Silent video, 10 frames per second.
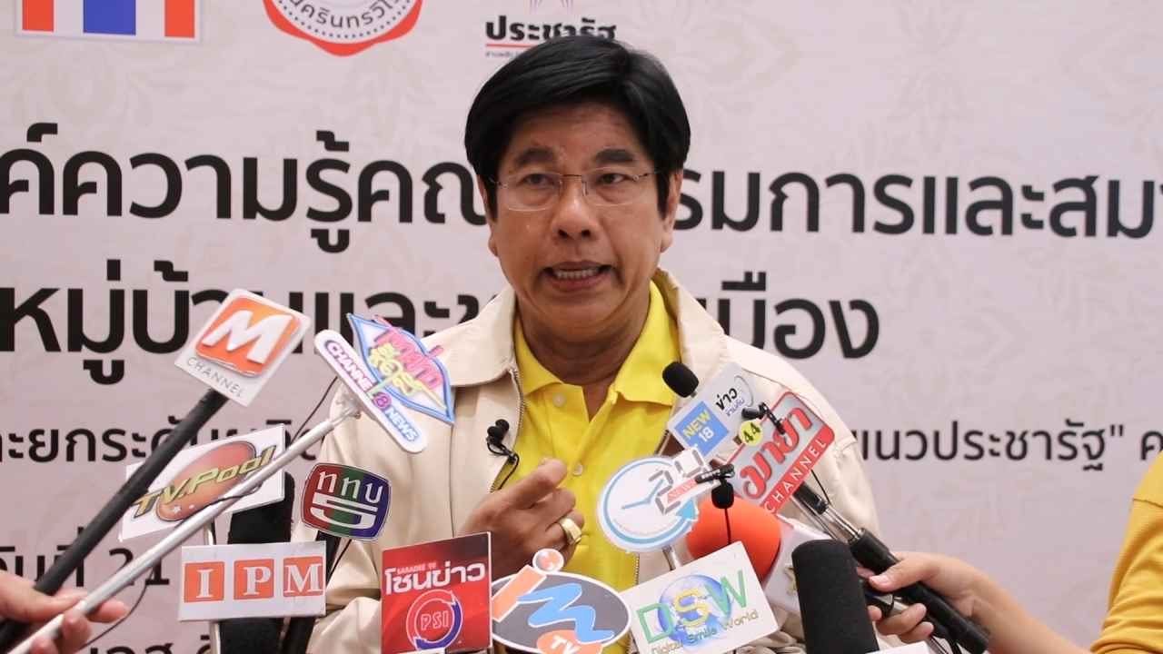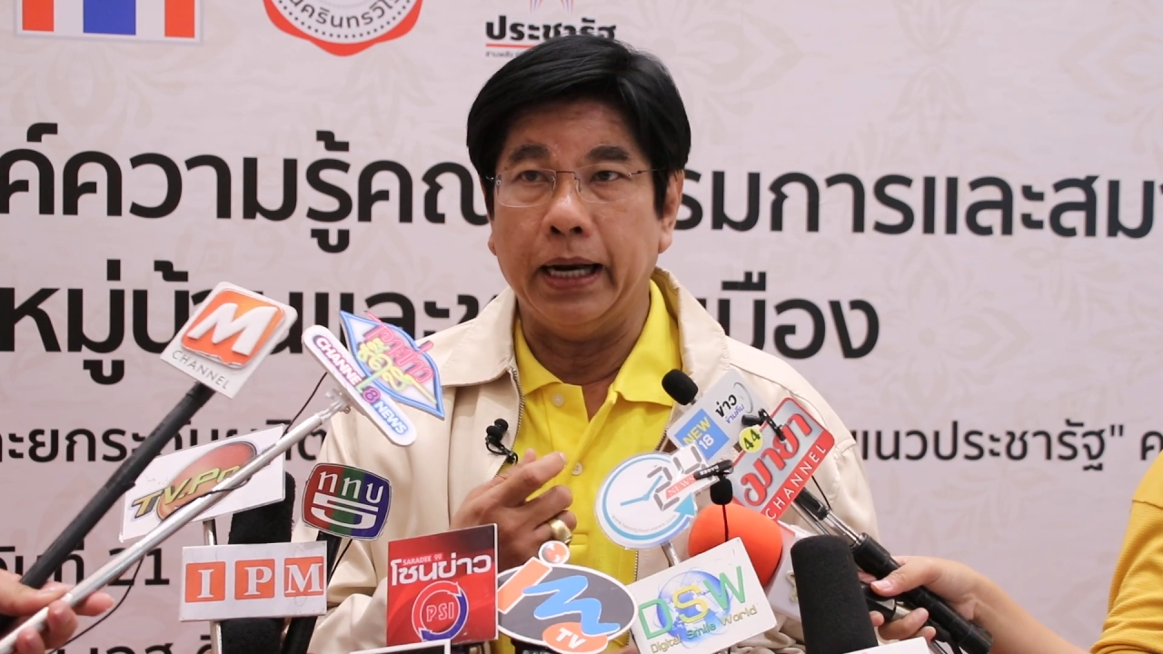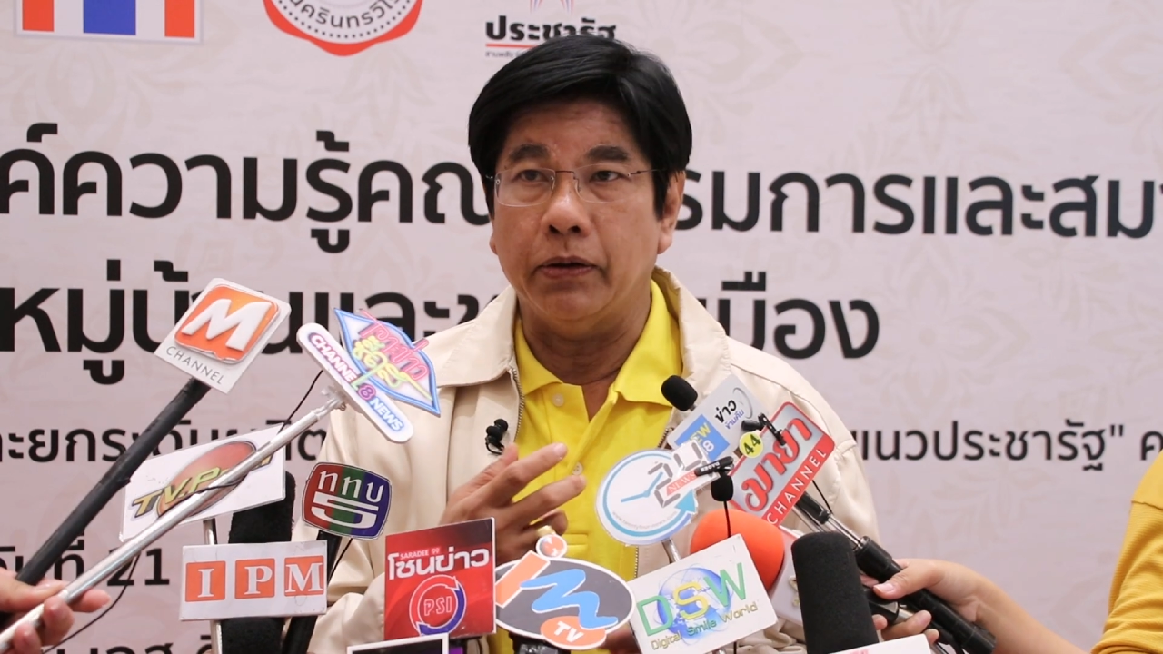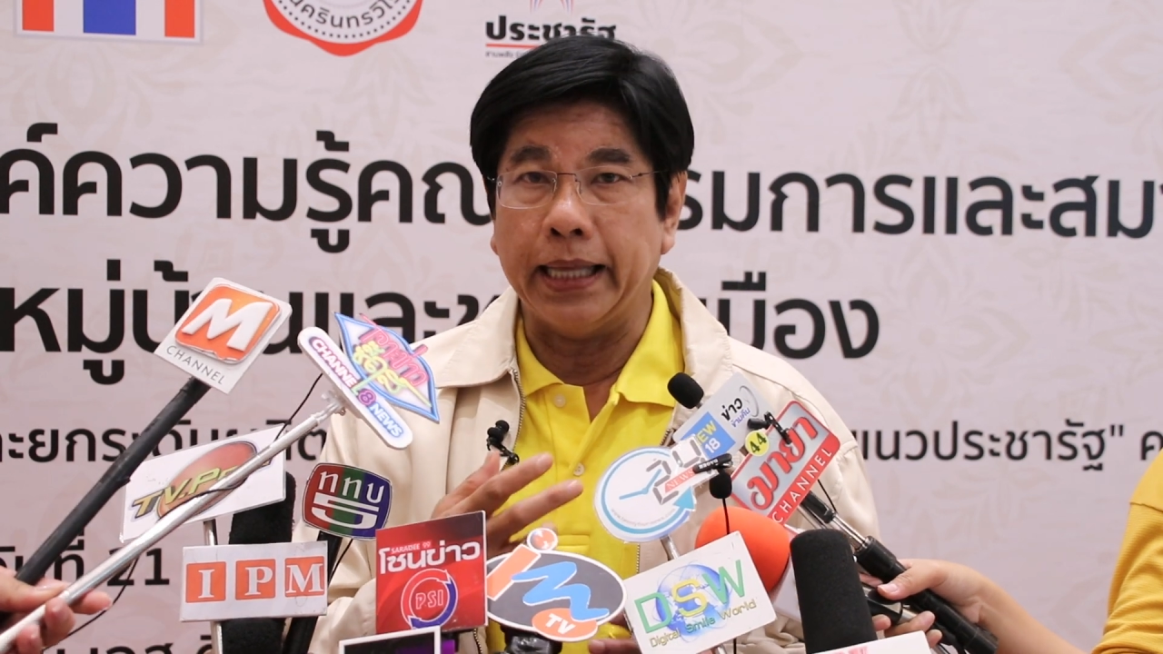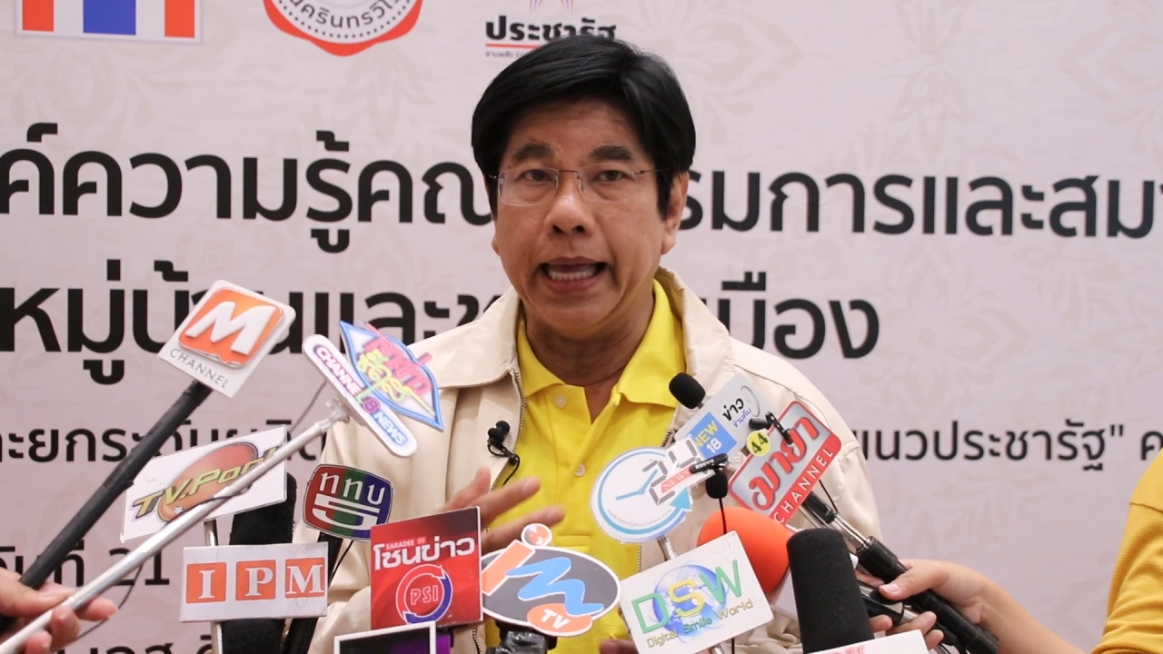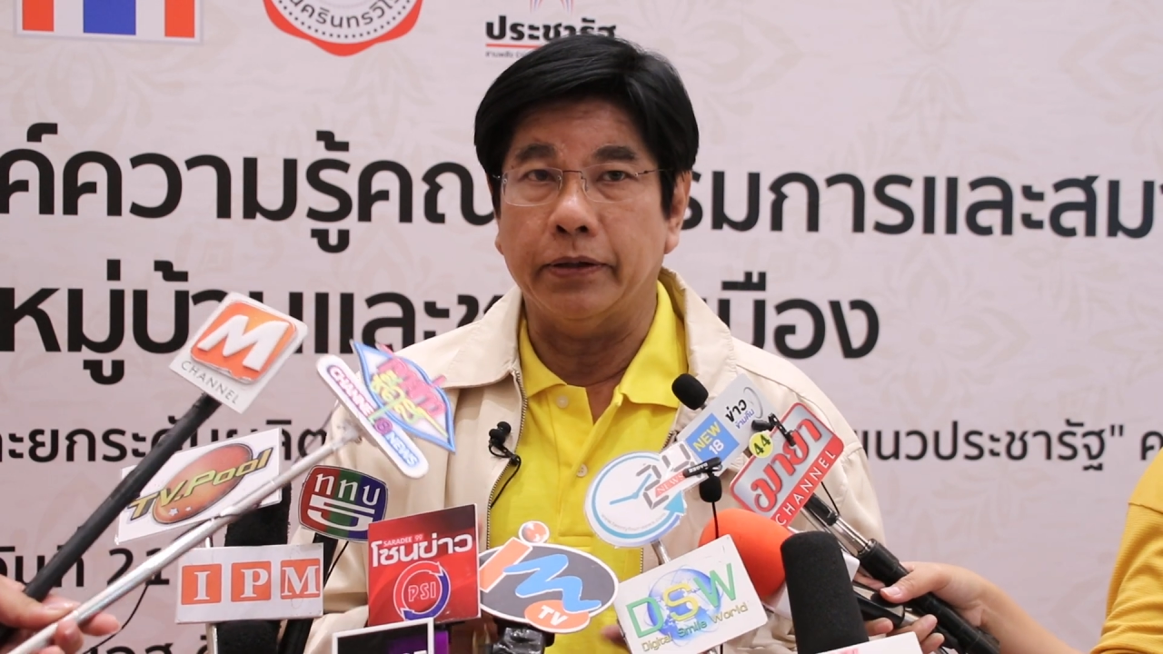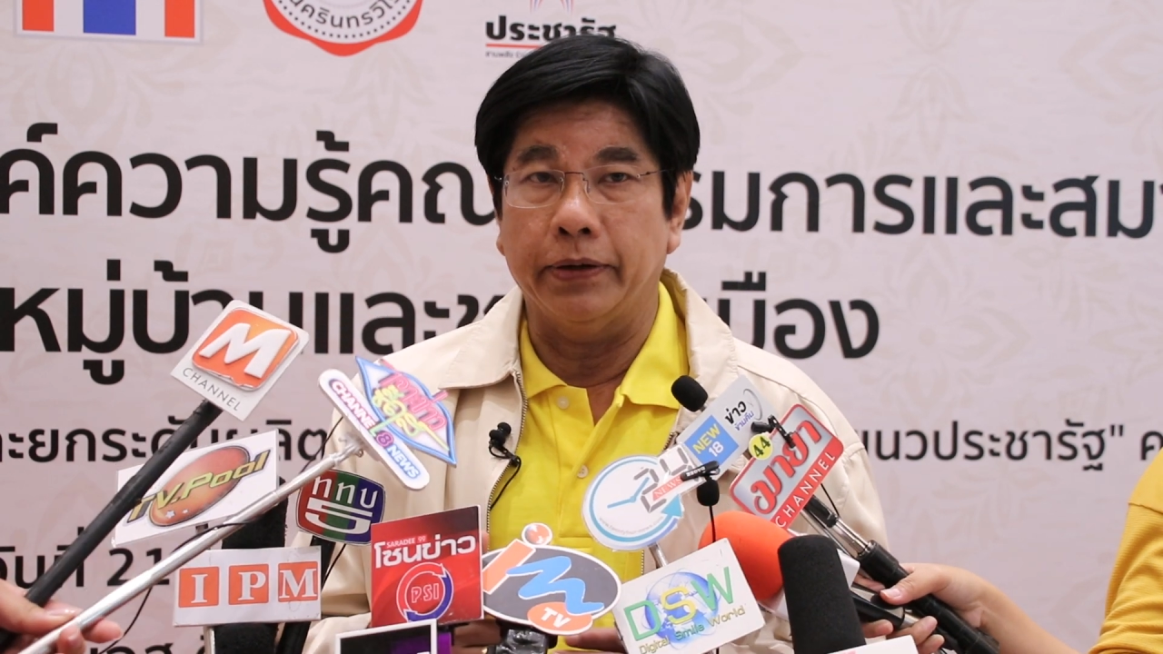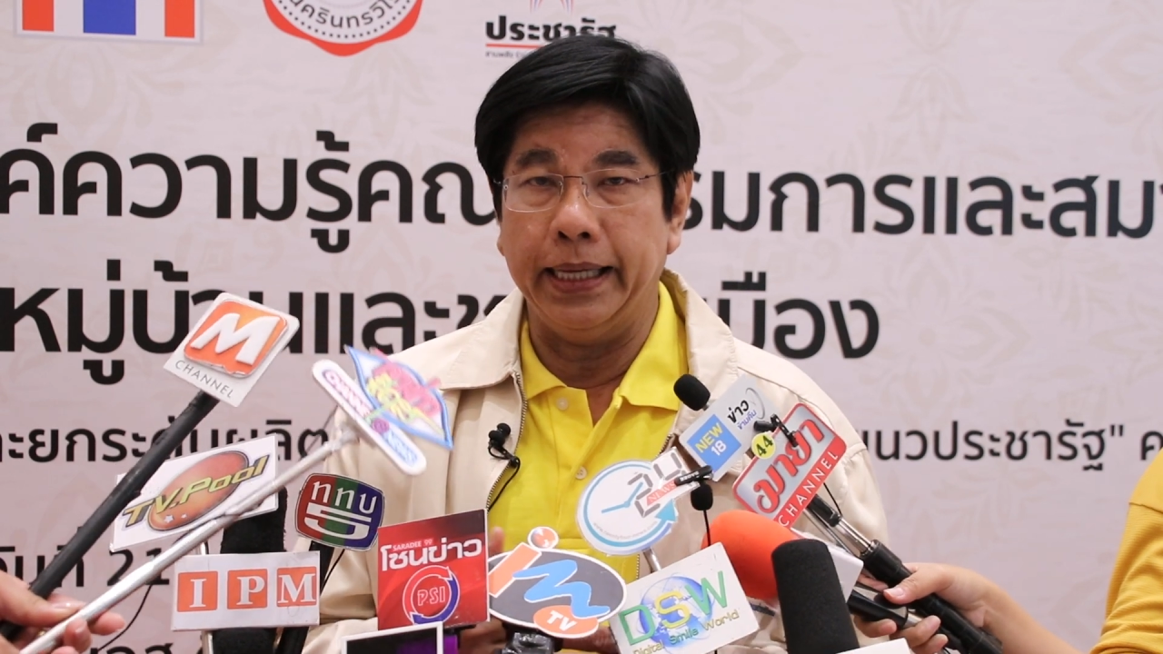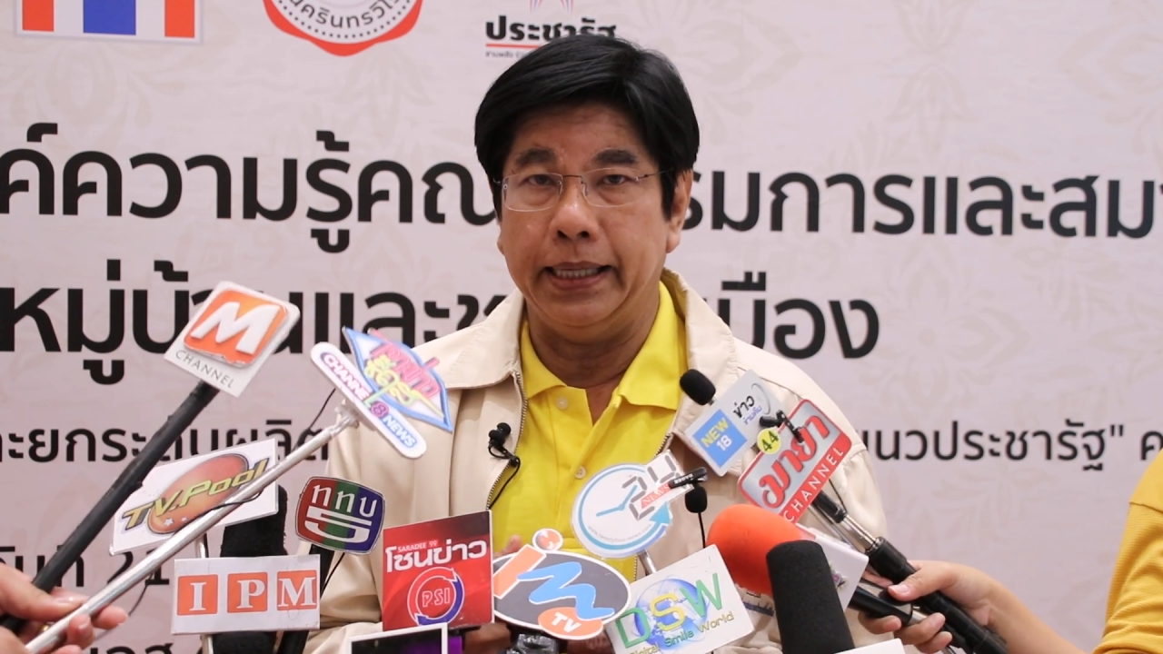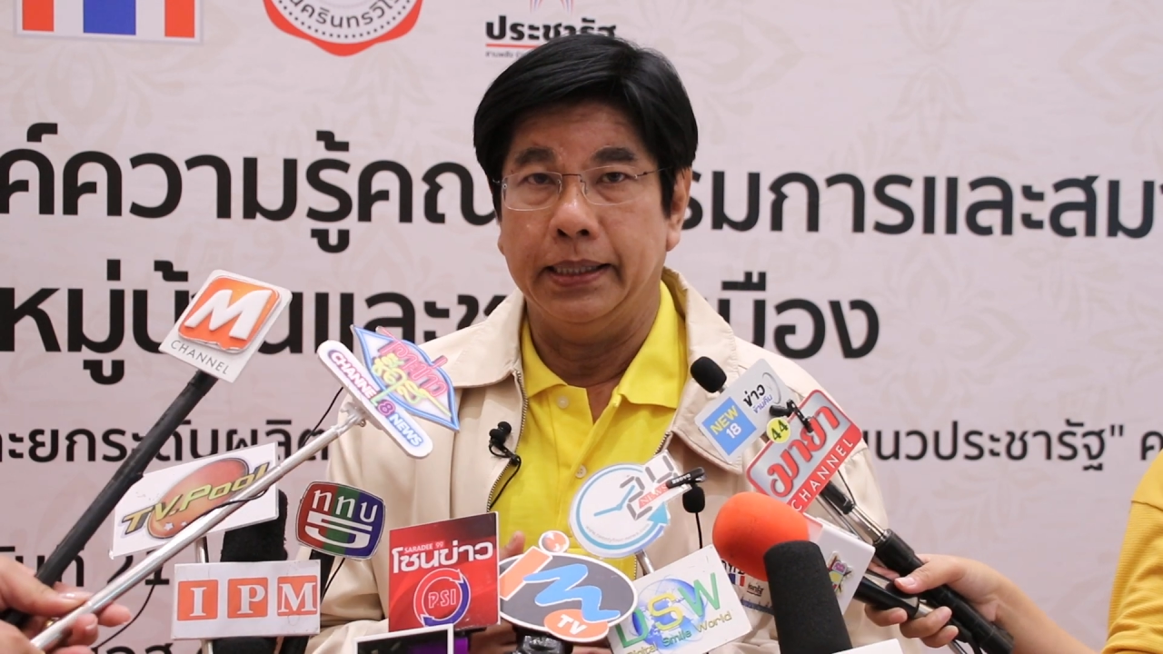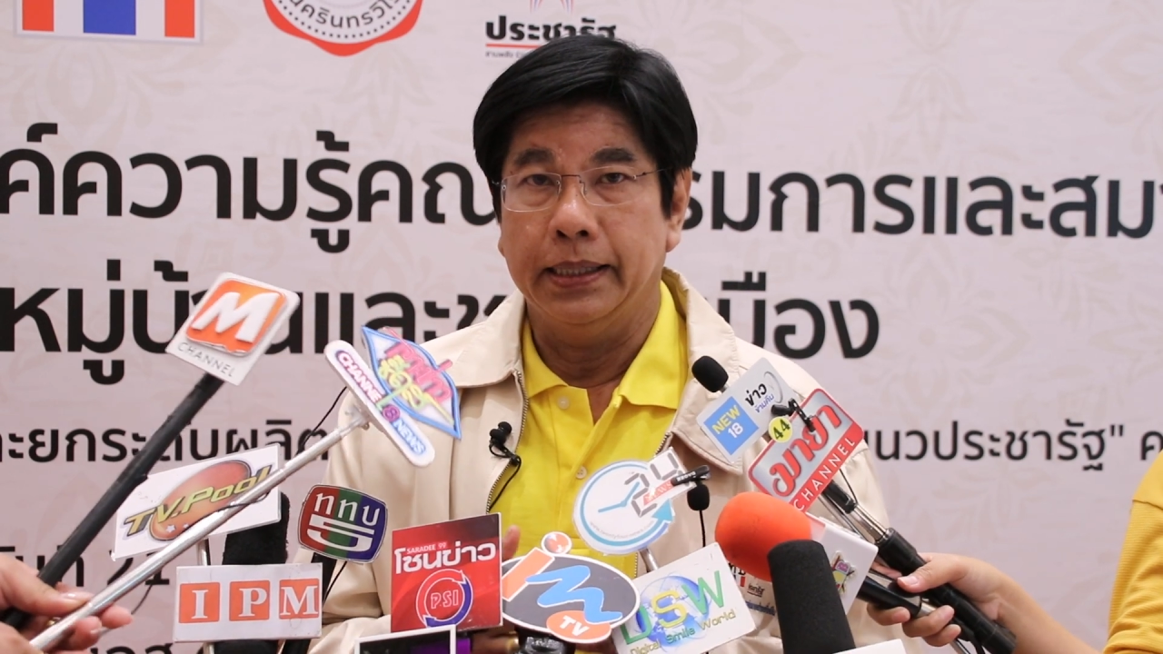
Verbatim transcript: ที่เราสร้างตรงนี้